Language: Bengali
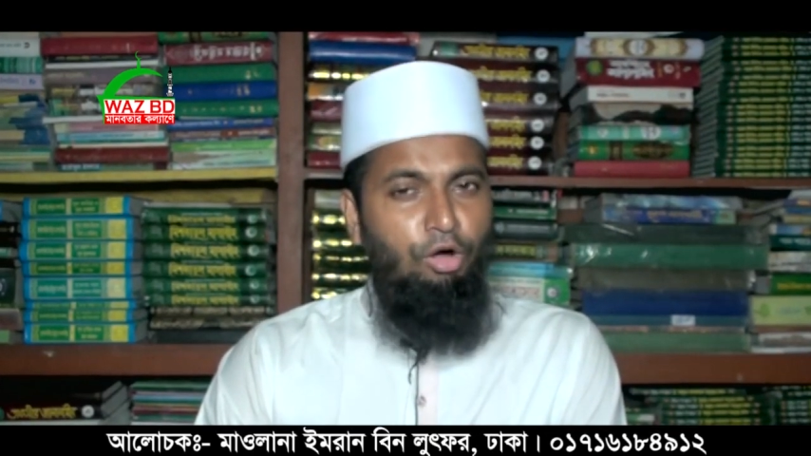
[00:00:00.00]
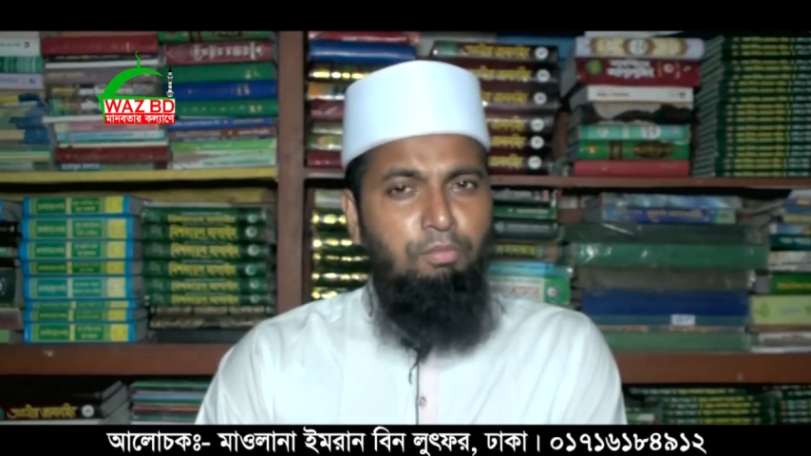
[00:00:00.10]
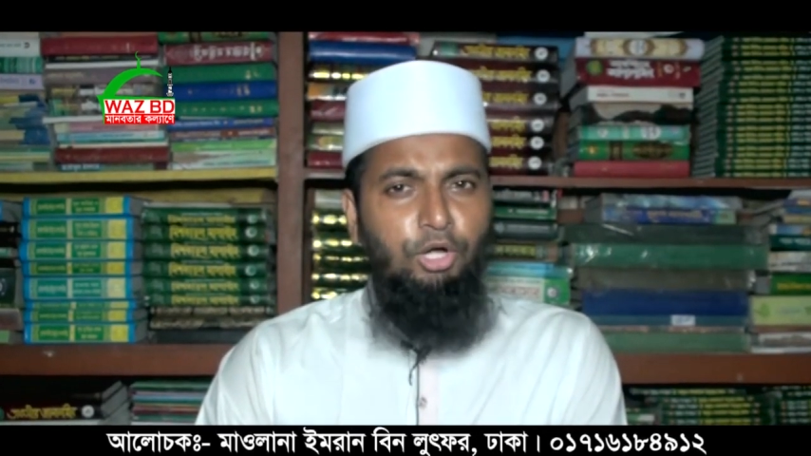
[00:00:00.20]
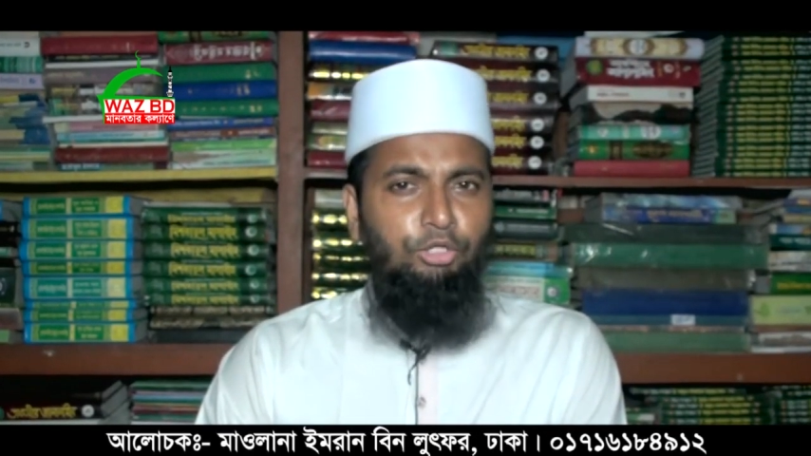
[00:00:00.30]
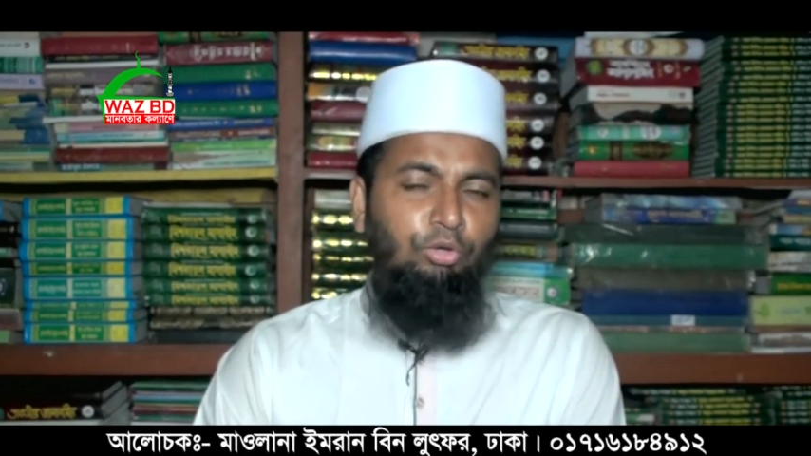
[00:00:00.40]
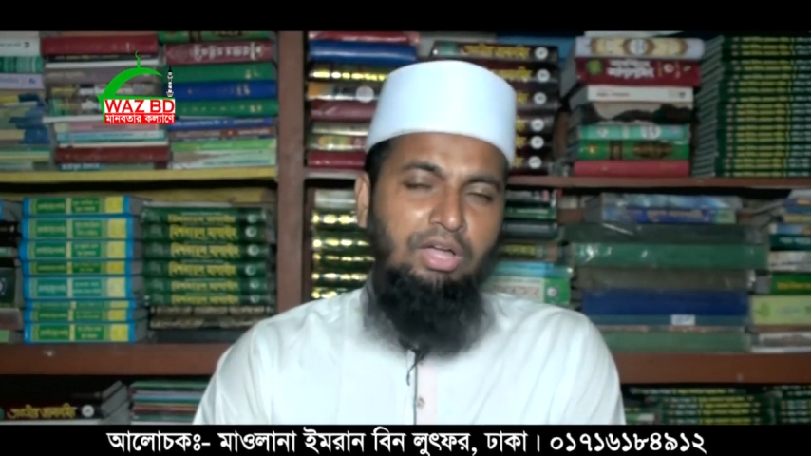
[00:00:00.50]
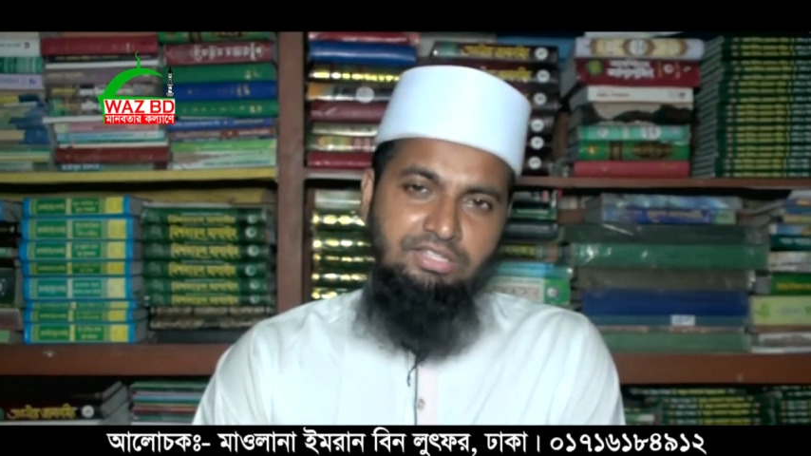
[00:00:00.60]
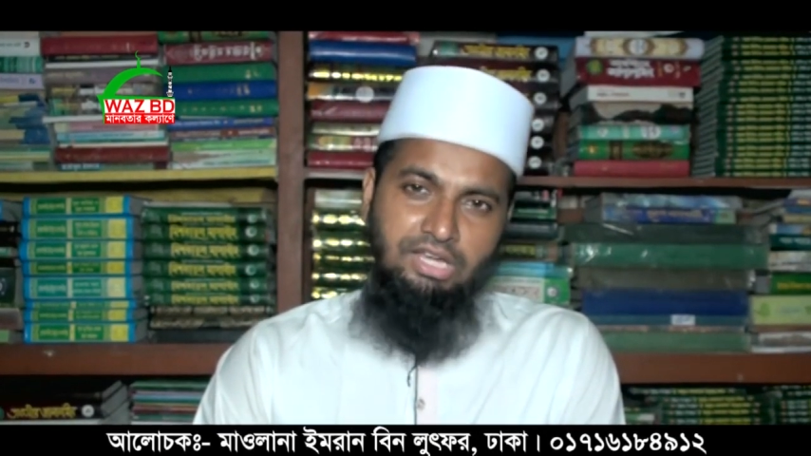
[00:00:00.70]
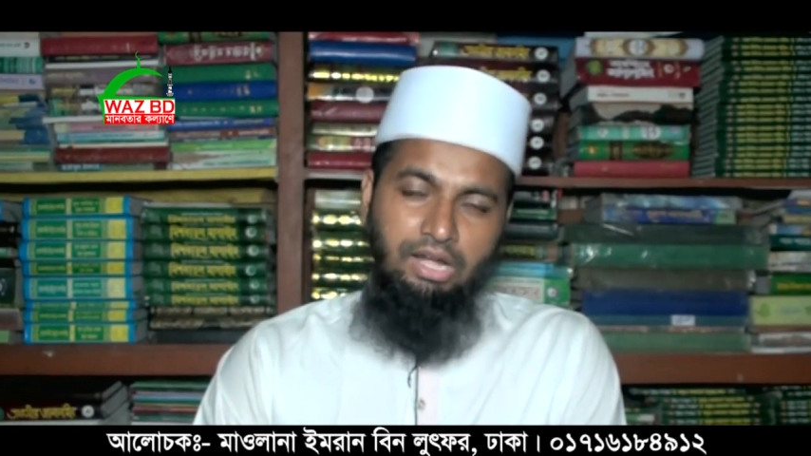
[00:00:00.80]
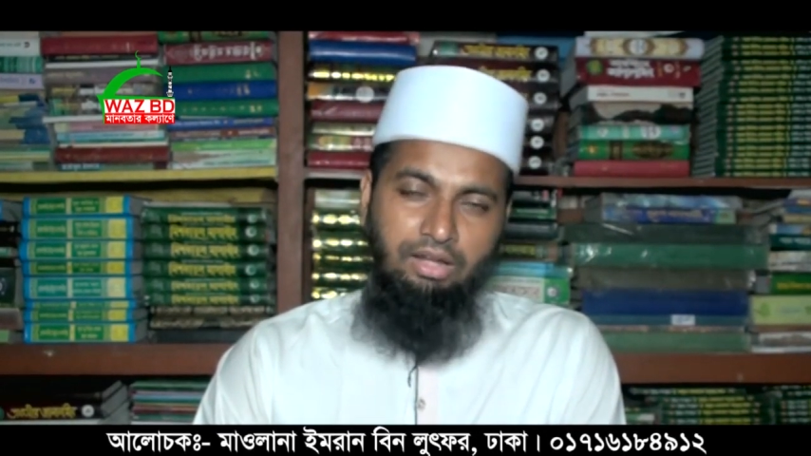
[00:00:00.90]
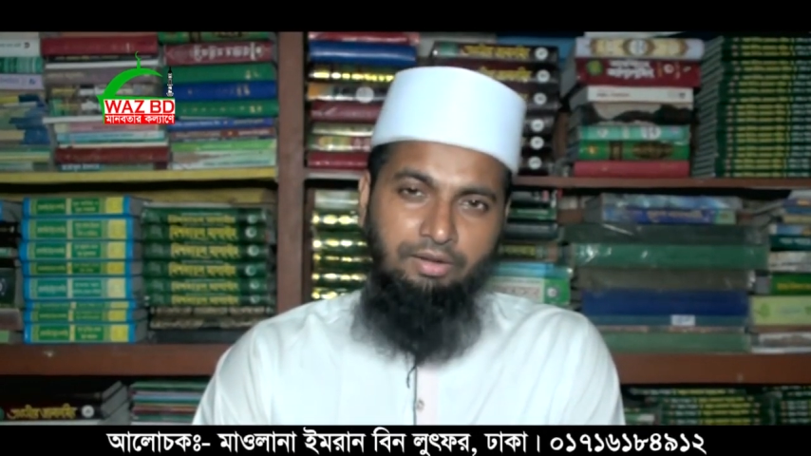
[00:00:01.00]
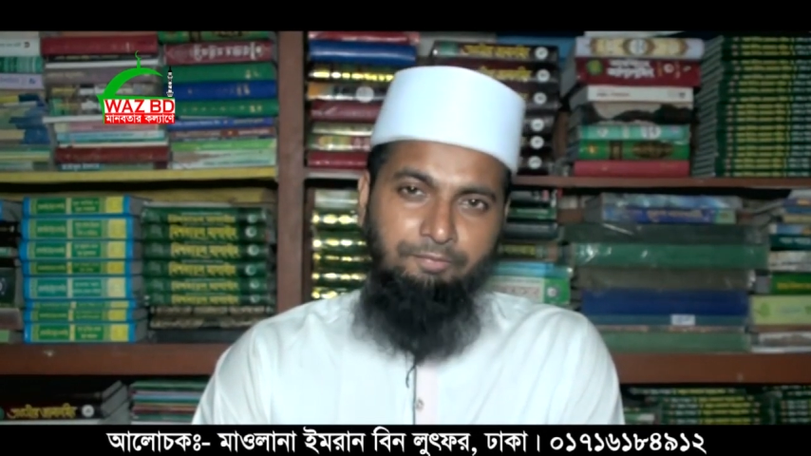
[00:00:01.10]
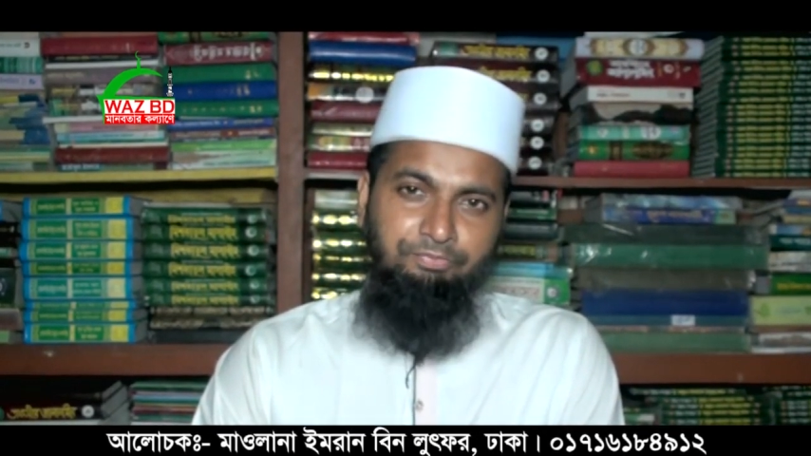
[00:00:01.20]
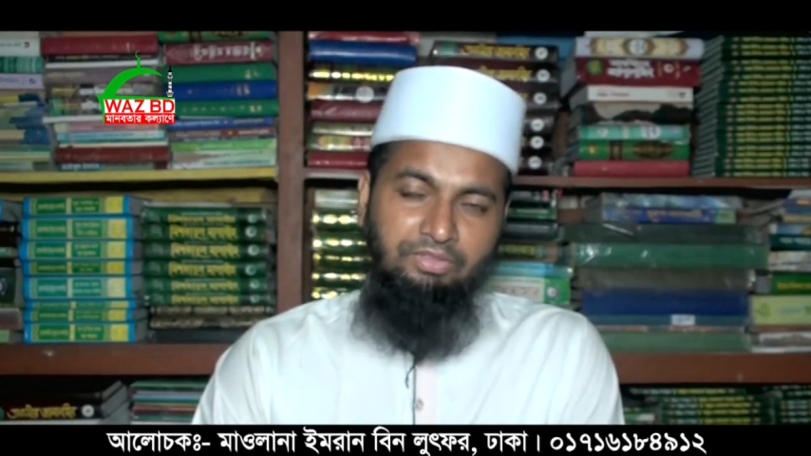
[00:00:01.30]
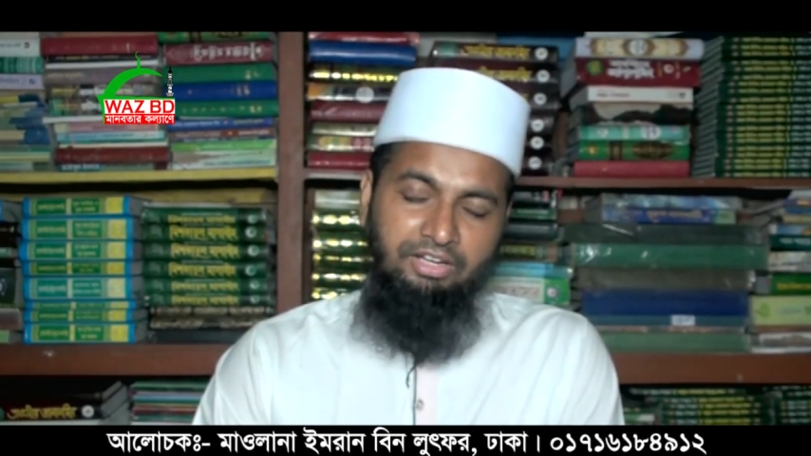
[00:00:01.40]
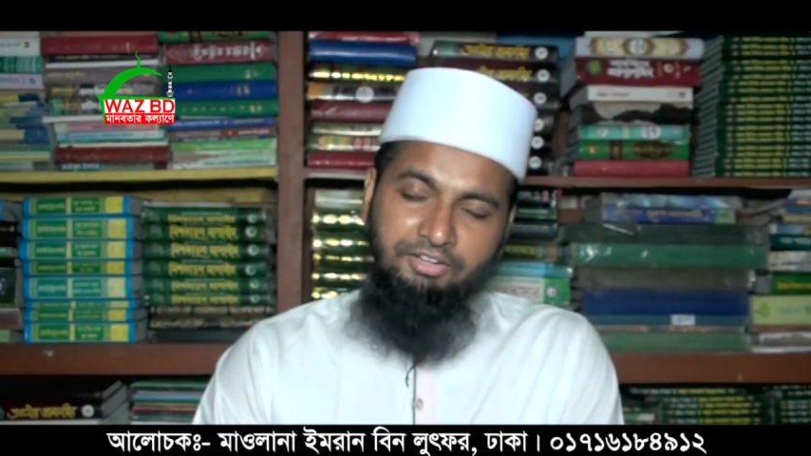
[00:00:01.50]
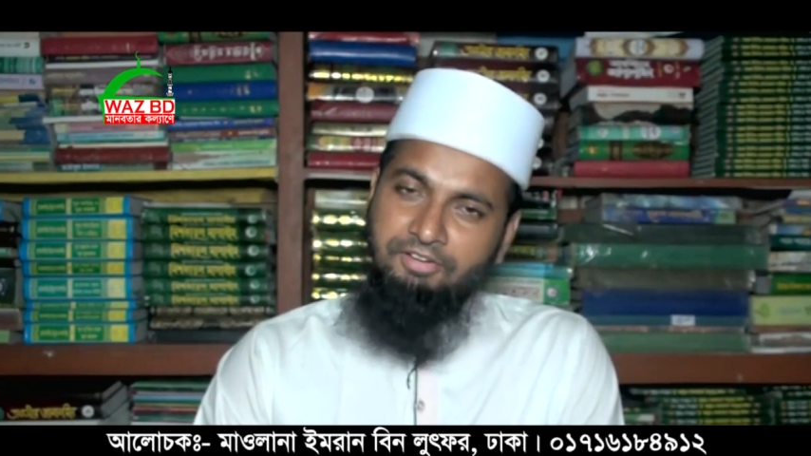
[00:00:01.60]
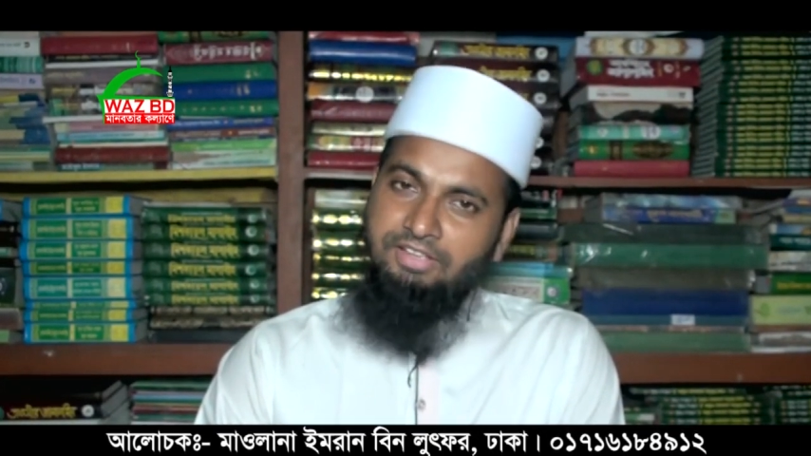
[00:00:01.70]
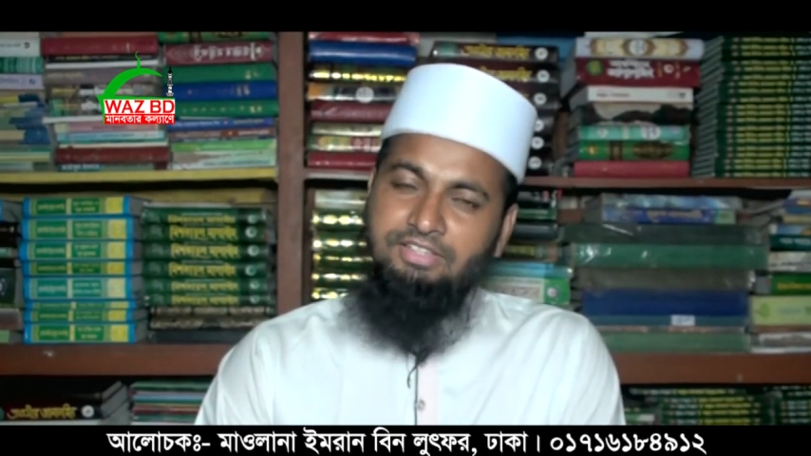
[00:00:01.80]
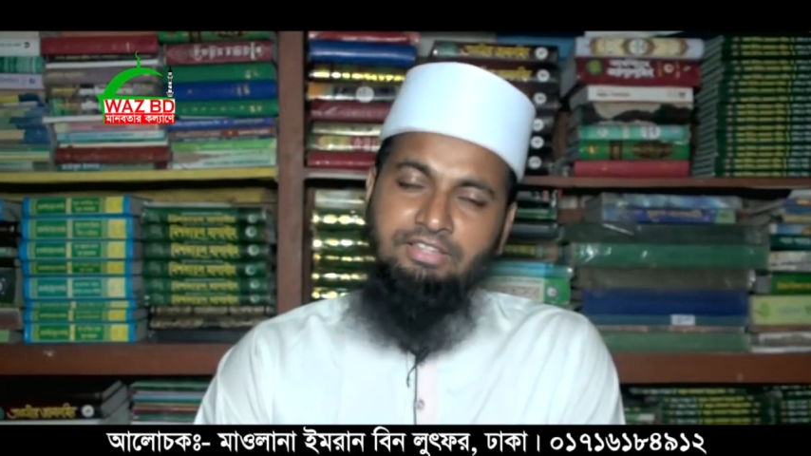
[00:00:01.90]
অবগত আছেন
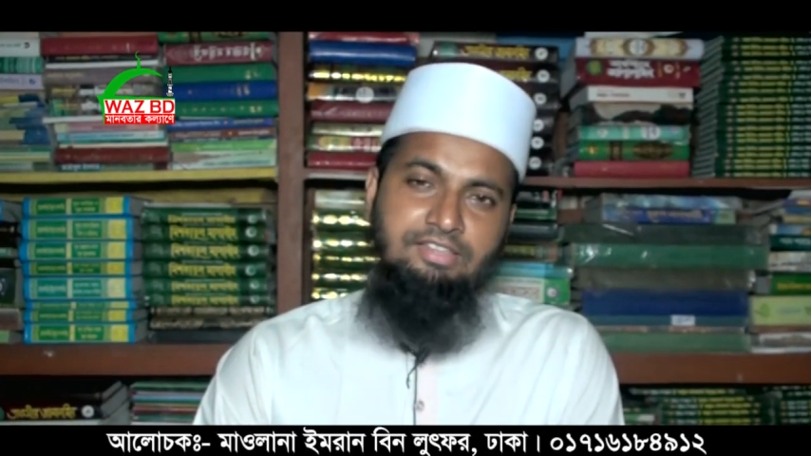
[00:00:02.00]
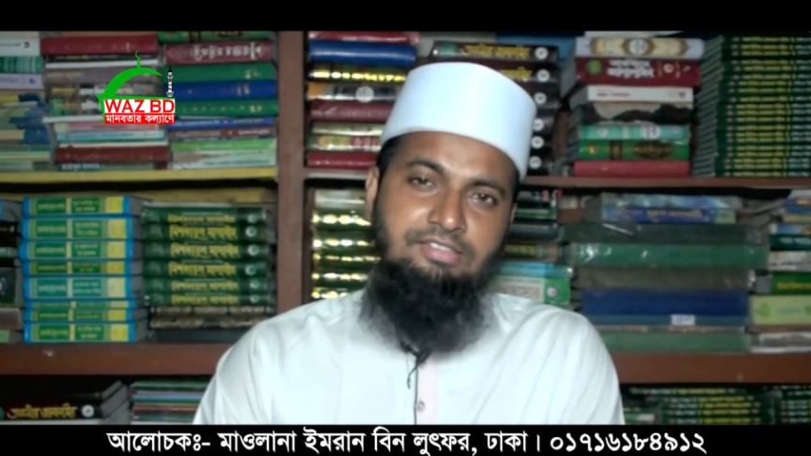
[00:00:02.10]
হেফাজতে